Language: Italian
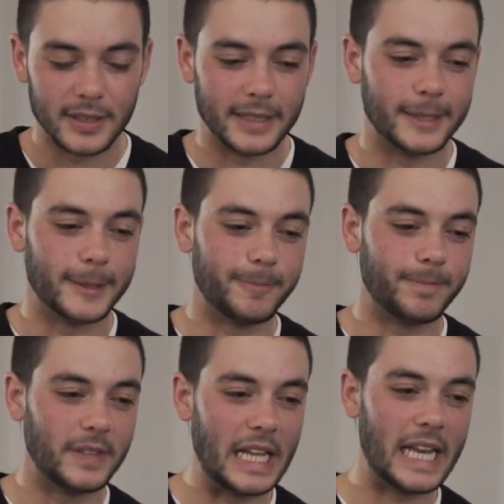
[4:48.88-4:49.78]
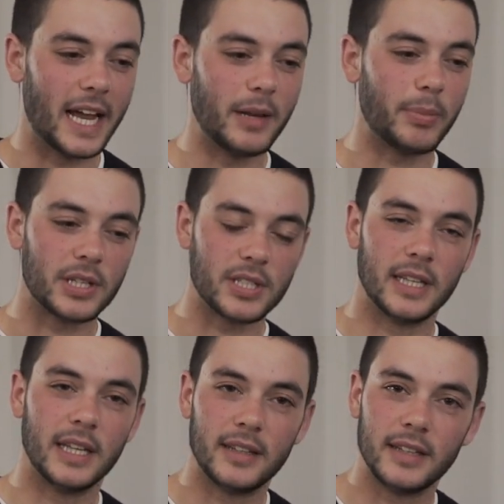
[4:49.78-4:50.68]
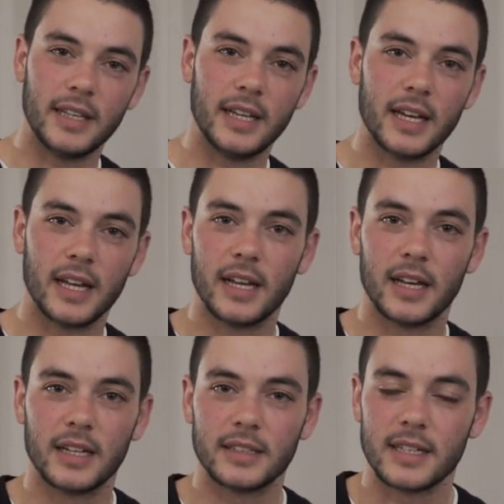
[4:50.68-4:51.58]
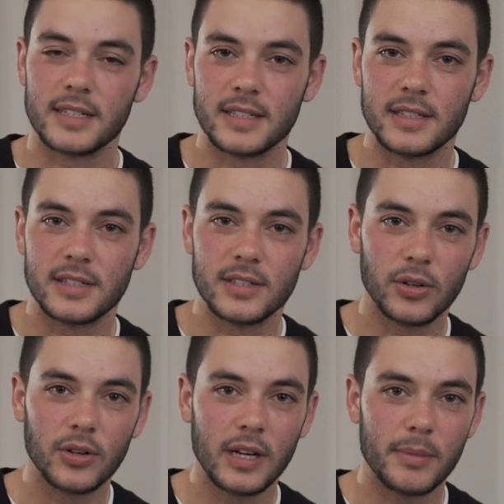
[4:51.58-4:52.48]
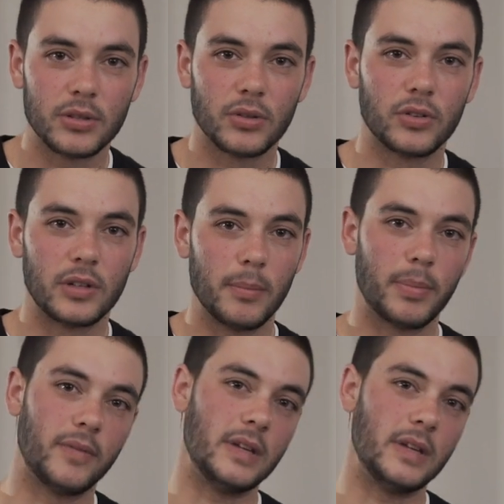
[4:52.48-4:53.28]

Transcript: Ehm, negli anni precedenti alla transizione mi sono sempre